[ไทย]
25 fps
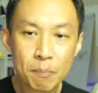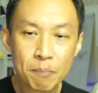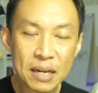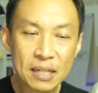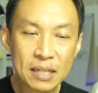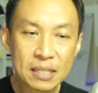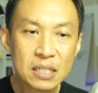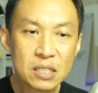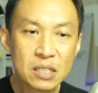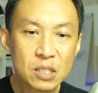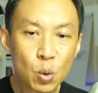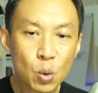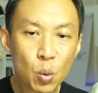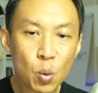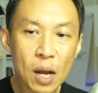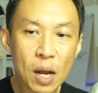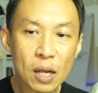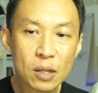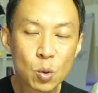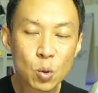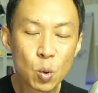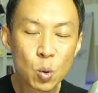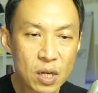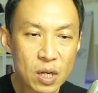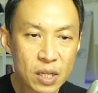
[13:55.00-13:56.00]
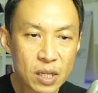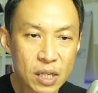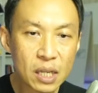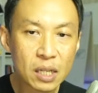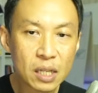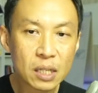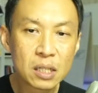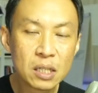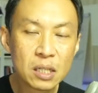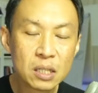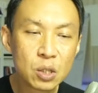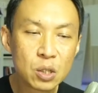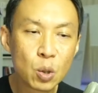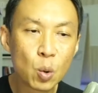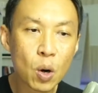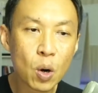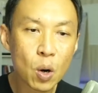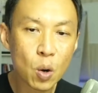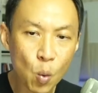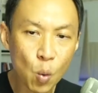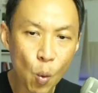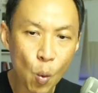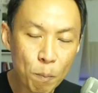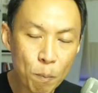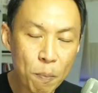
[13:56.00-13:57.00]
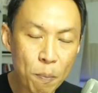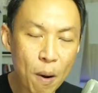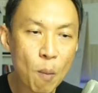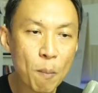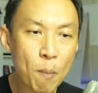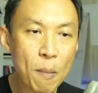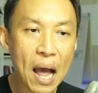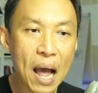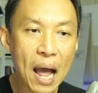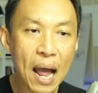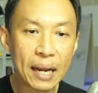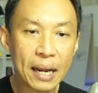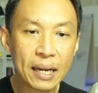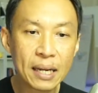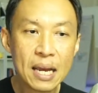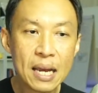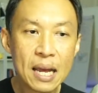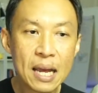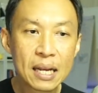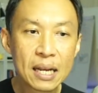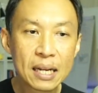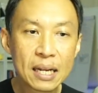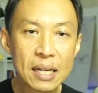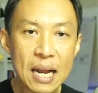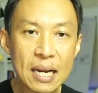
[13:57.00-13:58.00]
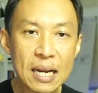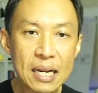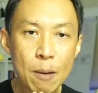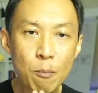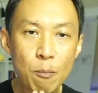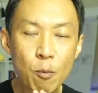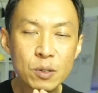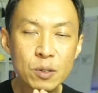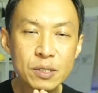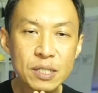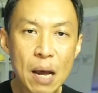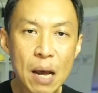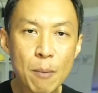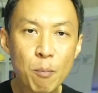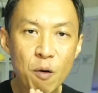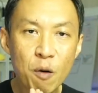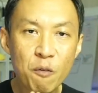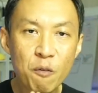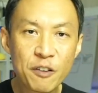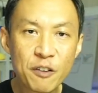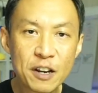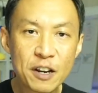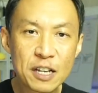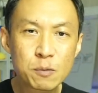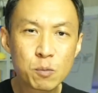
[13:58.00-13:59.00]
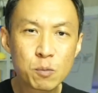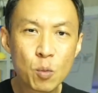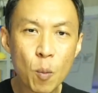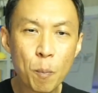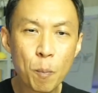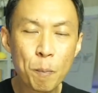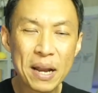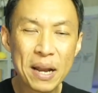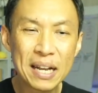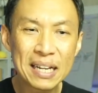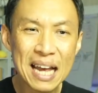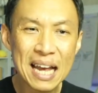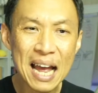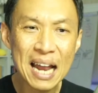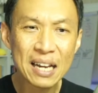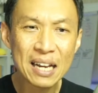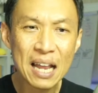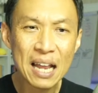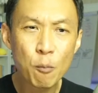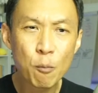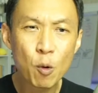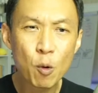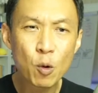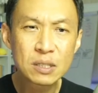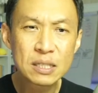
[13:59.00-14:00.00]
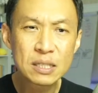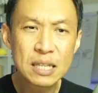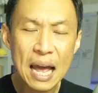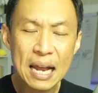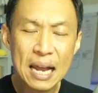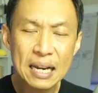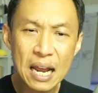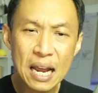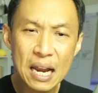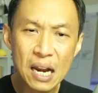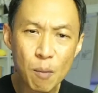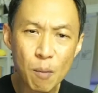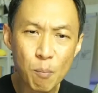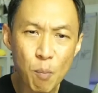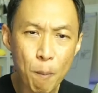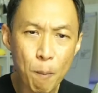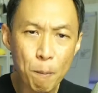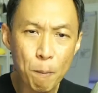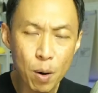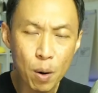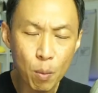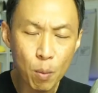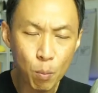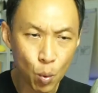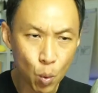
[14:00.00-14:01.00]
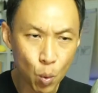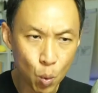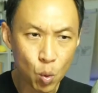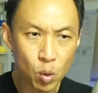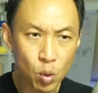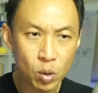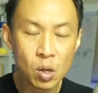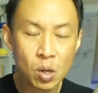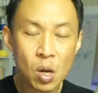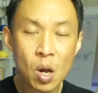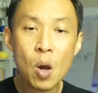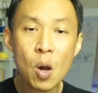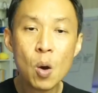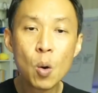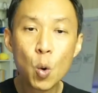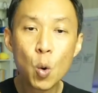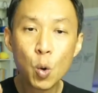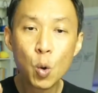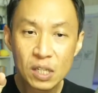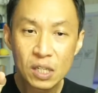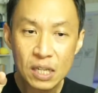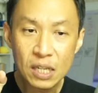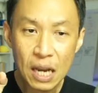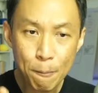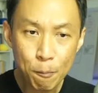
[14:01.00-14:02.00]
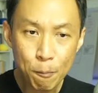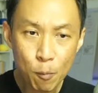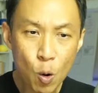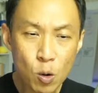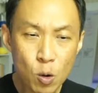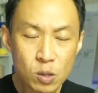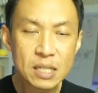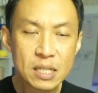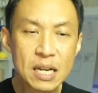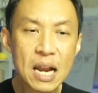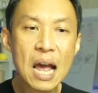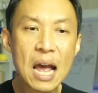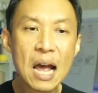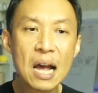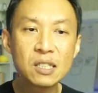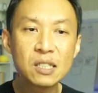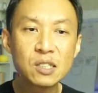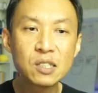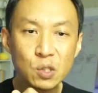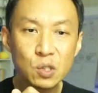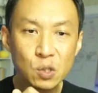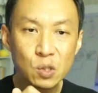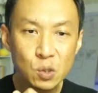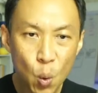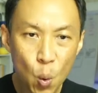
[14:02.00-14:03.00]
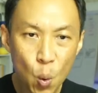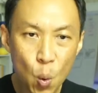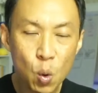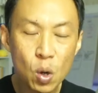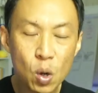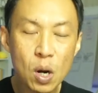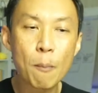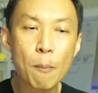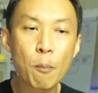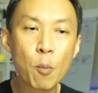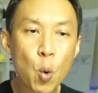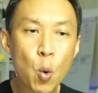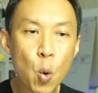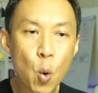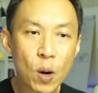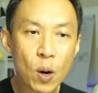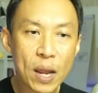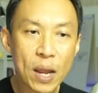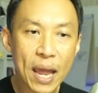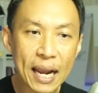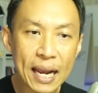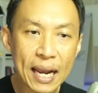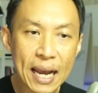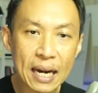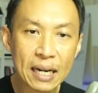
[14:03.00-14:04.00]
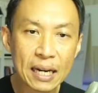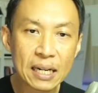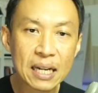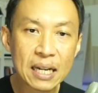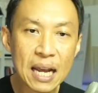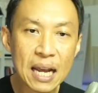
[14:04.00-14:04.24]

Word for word: มันขึ้นอยู่กับธุรกิจขึ้นอยู่กับกลุ่มเป้าหมายการทำโฆษณาบน Facebook เป็นการทำโฆษณาในระบบประมูลคุณทำโฆษณาสู้กับคู่แข่งขัน